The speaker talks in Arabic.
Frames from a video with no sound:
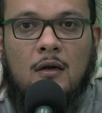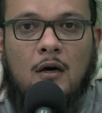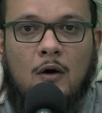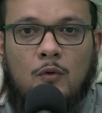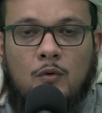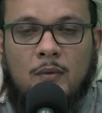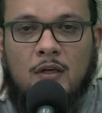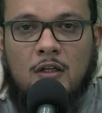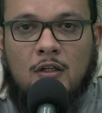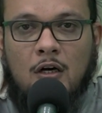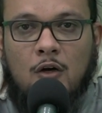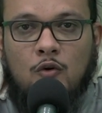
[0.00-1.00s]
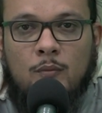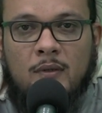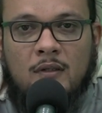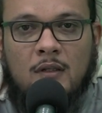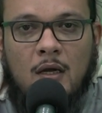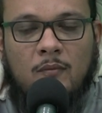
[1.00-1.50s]
أو يمكن إدراكه
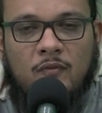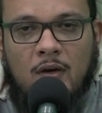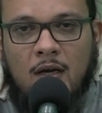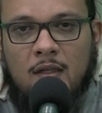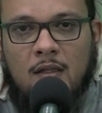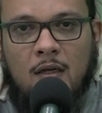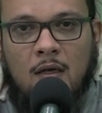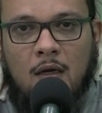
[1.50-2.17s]
بالطعم فهذا